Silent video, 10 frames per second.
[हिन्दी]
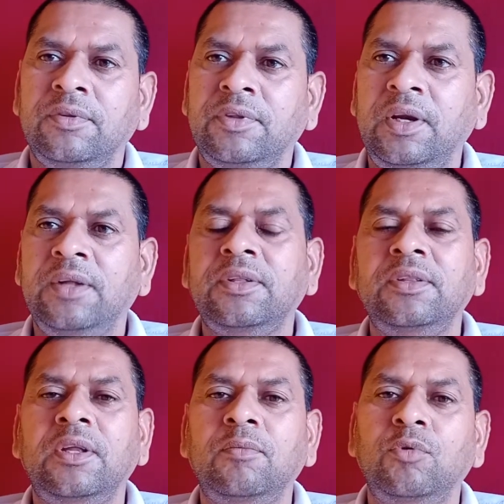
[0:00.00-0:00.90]
सनातन
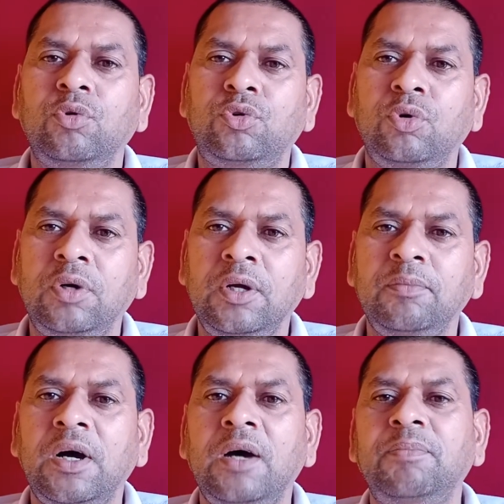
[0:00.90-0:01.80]
धर्म को छोड़ना
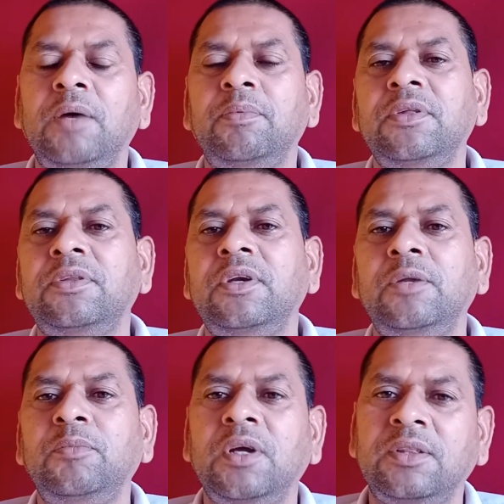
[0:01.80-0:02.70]
महापाप की श्रेणी
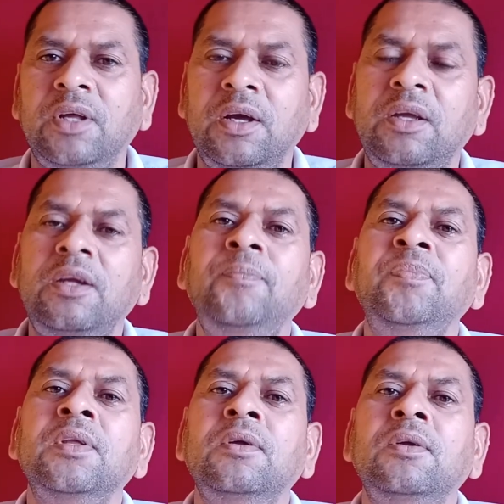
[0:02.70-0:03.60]
में आता है
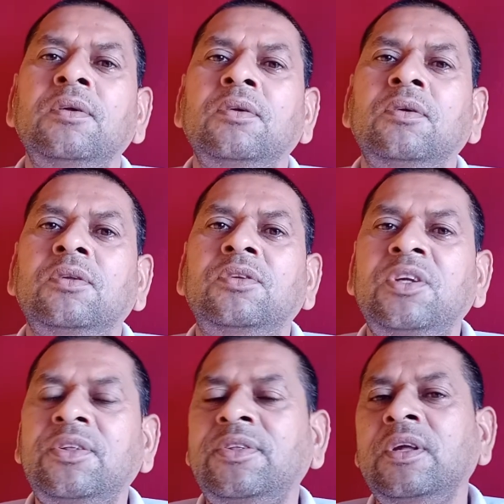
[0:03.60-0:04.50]

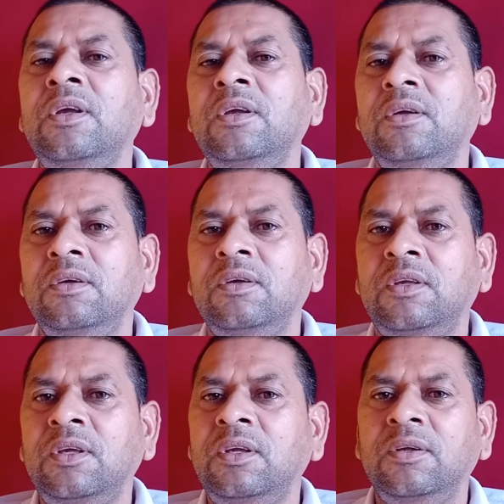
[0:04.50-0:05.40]
जिससे
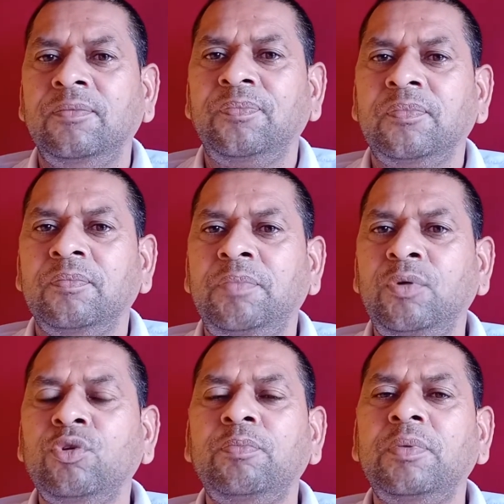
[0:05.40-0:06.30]
कि फिर
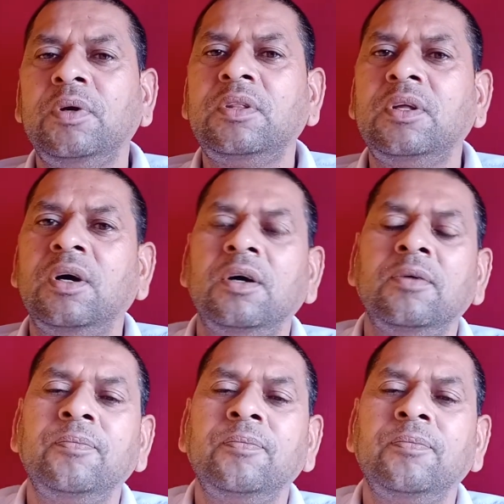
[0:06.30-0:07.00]
उस व्यक्ति का